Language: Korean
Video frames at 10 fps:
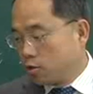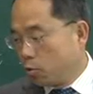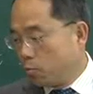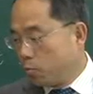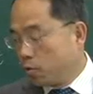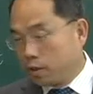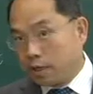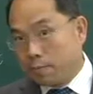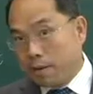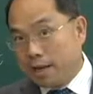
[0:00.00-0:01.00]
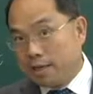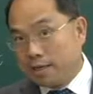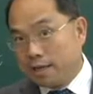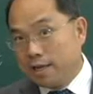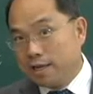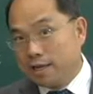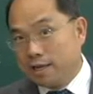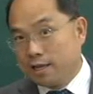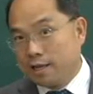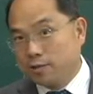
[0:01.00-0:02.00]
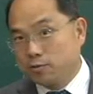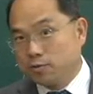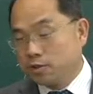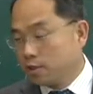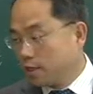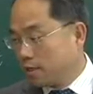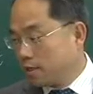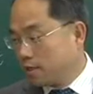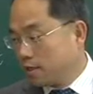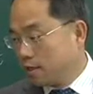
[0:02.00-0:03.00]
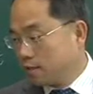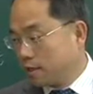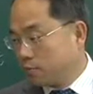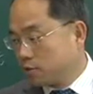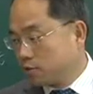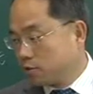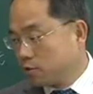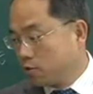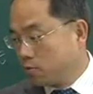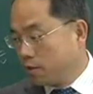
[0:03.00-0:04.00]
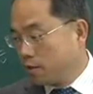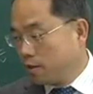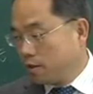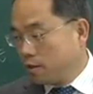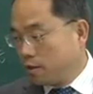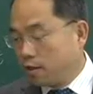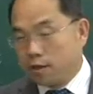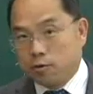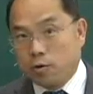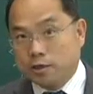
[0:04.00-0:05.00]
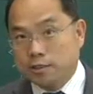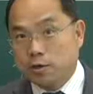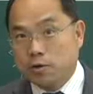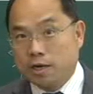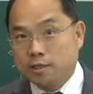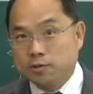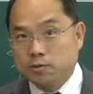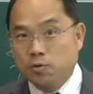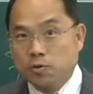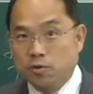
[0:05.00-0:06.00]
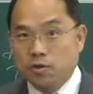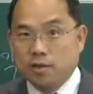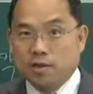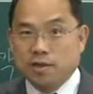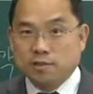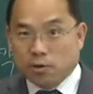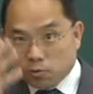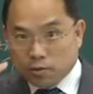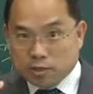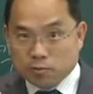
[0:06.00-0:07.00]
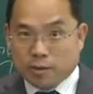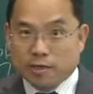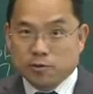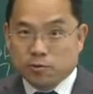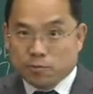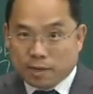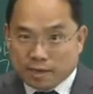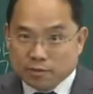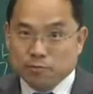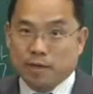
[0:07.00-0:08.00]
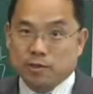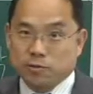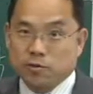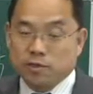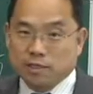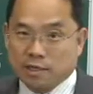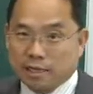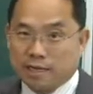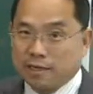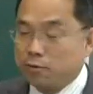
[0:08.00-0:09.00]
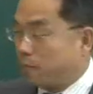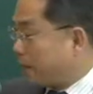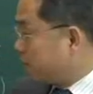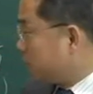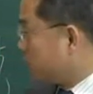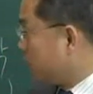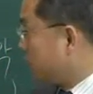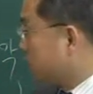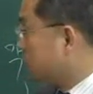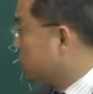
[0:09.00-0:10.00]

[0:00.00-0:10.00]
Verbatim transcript: 그 온폭 이렇게 파이게 에, 예, 손을 이렇게 에, 예, 잡으셨을 경우에 에, 꽉 채워가지고 이제 얼굴에도 바르고 팔에도 바르고 이제 다리에도 바를 수 있는 그